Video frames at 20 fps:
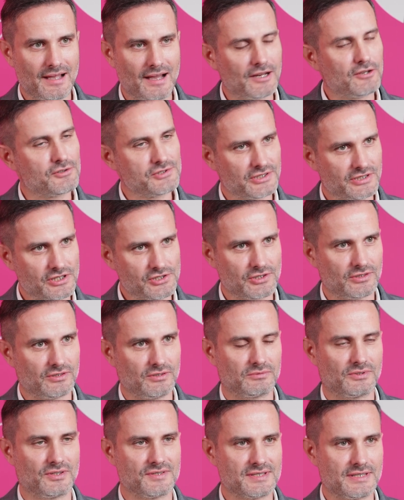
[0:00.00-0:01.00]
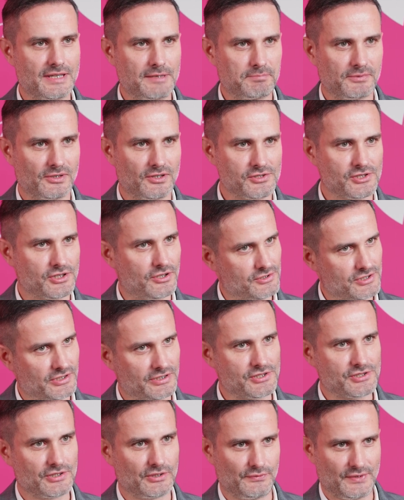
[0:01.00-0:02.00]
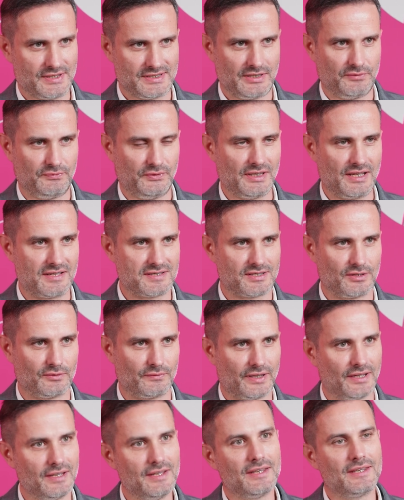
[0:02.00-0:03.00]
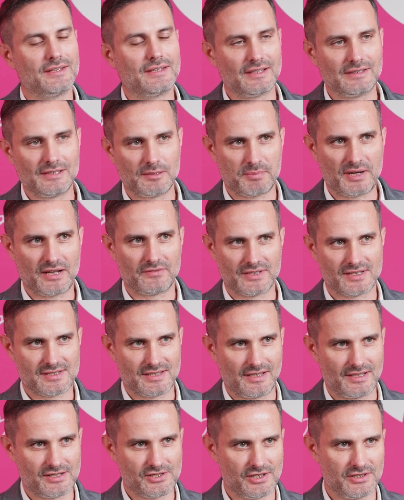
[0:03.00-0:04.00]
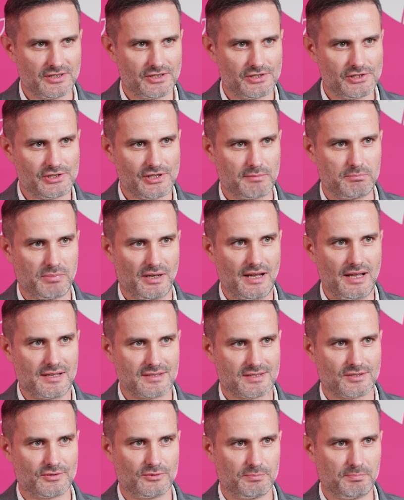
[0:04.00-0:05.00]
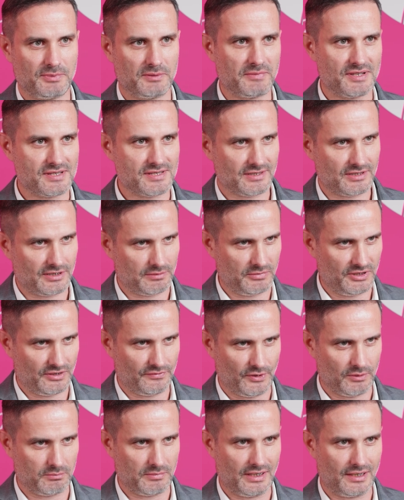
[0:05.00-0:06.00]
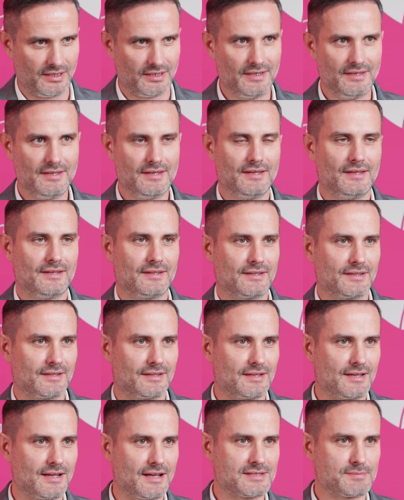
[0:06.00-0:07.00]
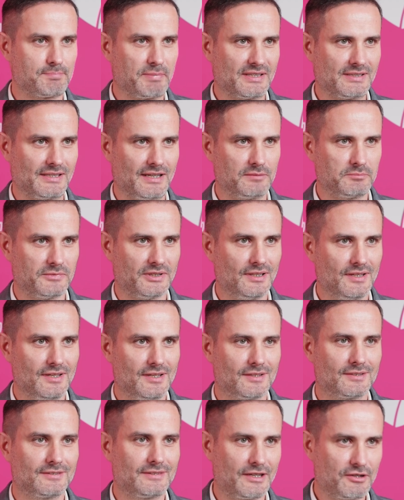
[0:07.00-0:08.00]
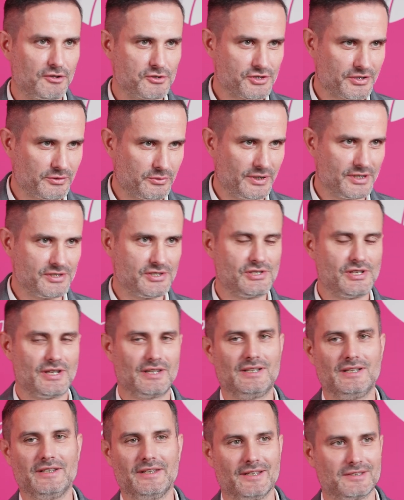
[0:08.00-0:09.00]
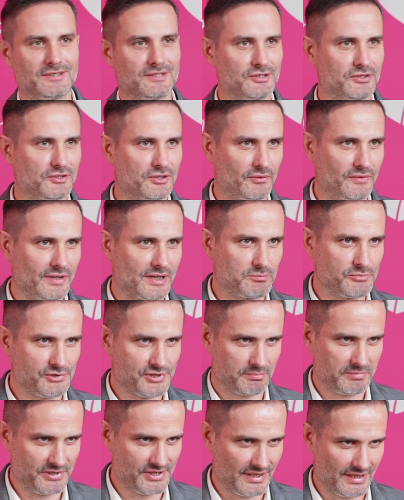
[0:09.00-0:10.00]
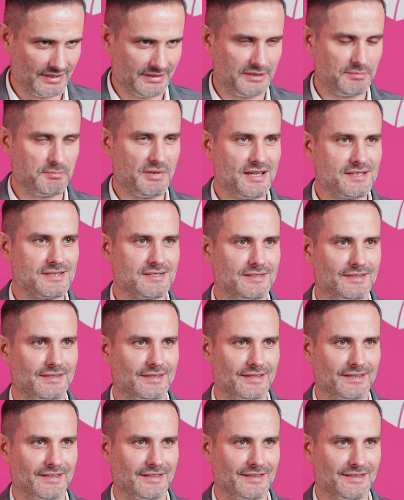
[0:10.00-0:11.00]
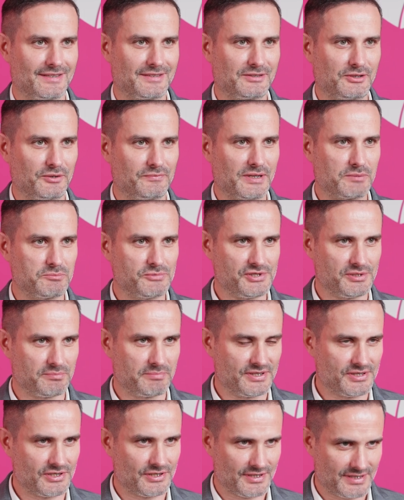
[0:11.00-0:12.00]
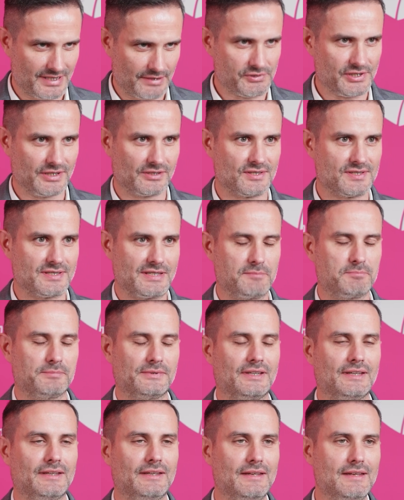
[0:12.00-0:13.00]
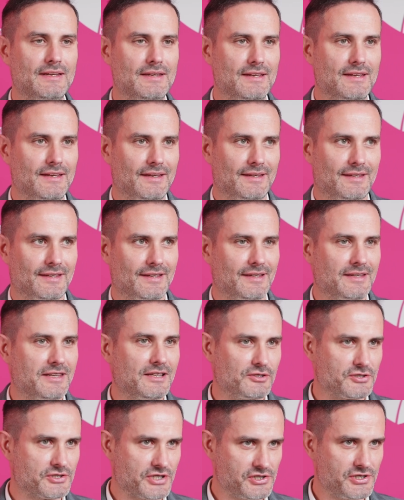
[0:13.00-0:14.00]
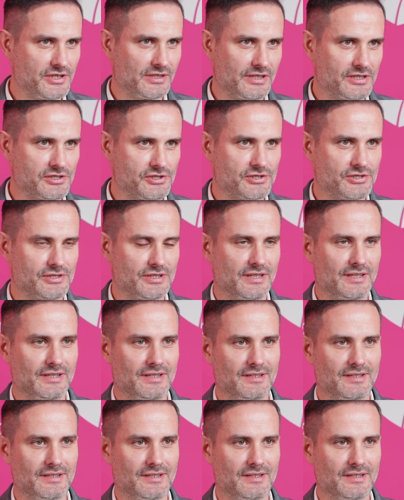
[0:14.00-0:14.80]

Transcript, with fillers: ale chodzi też o tą dostępność, chodzi też o kwestie finansowe i tak naprawdę znalezienie dzisiaj balansu pomiędzy tymi dwoma e, aspektami. Tego oczekuje dzisiaj klient. Towar musi być natychmiast, e, towar musi być zawsze dostępny. E, jednocześnie też,